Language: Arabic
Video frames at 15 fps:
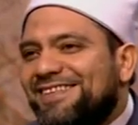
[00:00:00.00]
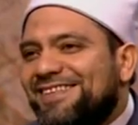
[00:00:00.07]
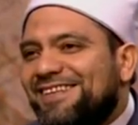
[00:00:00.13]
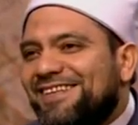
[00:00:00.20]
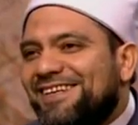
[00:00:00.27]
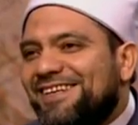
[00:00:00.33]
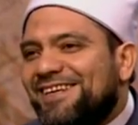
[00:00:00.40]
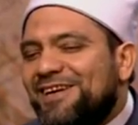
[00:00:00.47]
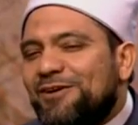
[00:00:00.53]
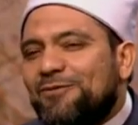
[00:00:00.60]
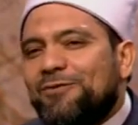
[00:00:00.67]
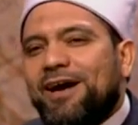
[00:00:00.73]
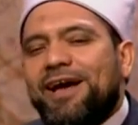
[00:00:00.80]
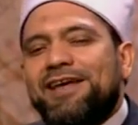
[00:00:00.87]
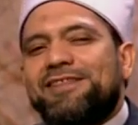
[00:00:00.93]
الله
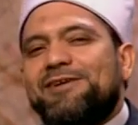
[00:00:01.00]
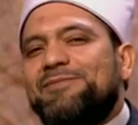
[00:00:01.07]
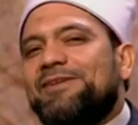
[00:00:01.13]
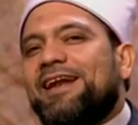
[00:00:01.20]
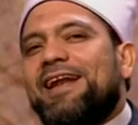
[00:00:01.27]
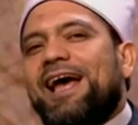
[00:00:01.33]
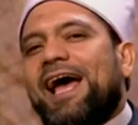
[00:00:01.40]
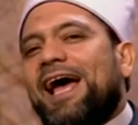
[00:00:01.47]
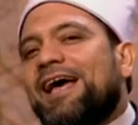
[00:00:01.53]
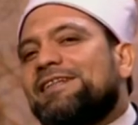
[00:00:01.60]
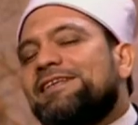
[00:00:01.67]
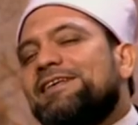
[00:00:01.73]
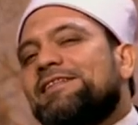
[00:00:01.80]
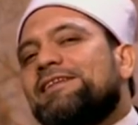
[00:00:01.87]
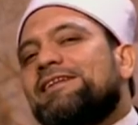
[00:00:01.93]
وهذا من
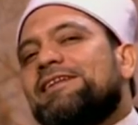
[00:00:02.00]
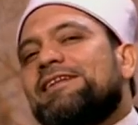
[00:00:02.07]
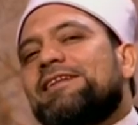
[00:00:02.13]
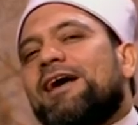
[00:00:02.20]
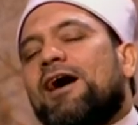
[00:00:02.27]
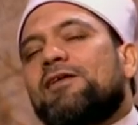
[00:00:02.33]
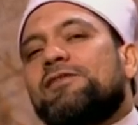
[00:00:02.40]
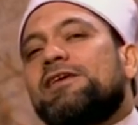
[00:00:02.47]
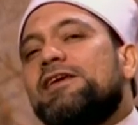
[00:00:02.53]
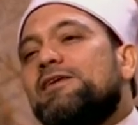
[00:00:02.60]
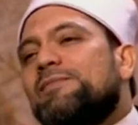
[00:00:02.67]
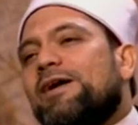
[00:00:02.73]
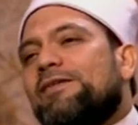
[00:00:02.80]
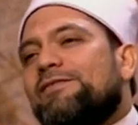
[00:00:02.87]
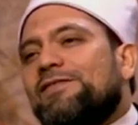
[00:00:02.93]
الأحاديث
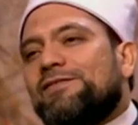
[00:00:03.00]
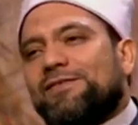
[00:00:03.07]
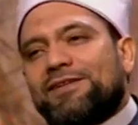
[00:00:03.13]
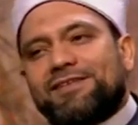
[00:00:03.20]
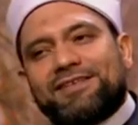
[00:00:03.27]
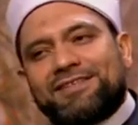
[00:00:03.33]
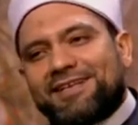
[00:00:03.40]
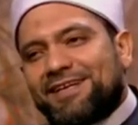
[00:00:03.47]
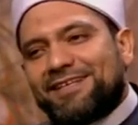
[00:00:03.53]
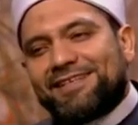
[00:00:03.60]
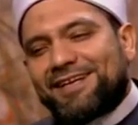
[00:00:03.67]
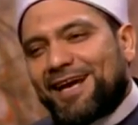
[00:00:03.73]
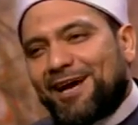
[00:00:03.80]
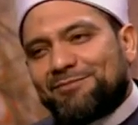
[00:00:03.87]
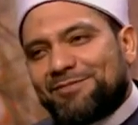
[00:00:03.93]
العظيمة في فضل
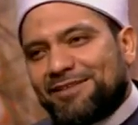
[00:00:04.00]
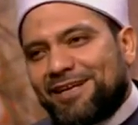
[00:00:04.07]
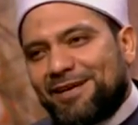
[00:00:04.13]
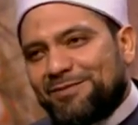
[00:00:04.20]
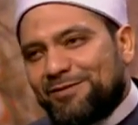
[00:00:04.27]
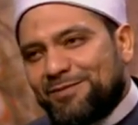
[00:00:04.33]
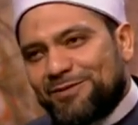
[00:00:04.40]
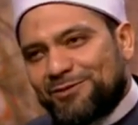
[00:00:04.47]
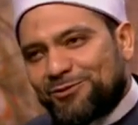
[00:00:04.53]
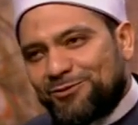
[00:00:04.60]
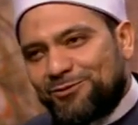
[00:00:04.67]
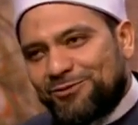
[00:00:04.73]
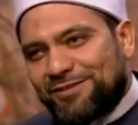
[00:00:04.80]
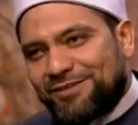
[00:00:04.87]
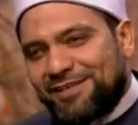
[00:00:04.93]
سيدنا عبد الله بن
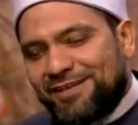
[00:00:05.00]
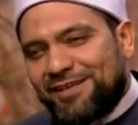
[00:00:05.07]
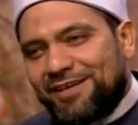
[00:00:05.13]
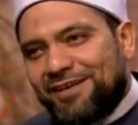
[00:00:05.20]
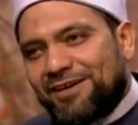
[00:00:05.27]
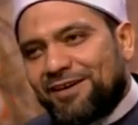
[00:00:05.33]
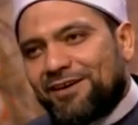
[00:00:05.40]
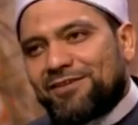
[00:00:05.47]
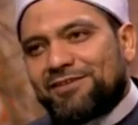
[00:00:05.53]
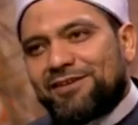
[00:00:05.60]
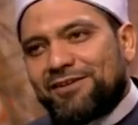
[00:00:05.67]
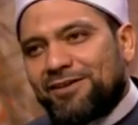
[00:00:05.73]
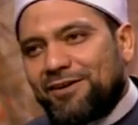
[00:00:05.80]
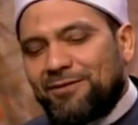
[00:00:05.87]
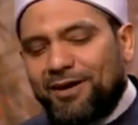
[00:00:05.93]
مسعود رضي
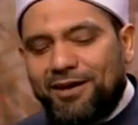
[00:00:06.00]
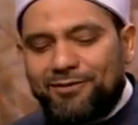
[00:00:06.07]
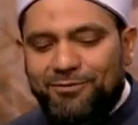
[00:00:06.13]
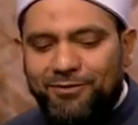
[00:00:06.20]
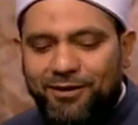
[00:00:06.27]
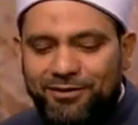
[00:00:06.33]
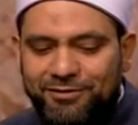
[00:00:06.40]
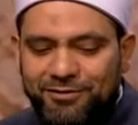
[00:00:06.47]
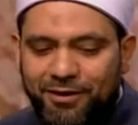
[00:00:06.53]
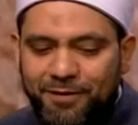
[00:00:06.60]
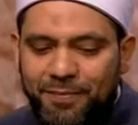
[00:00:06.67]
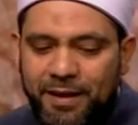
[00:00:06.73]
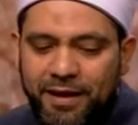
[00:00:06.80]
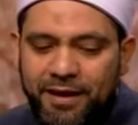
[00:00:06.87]
الله عنه وأرضاه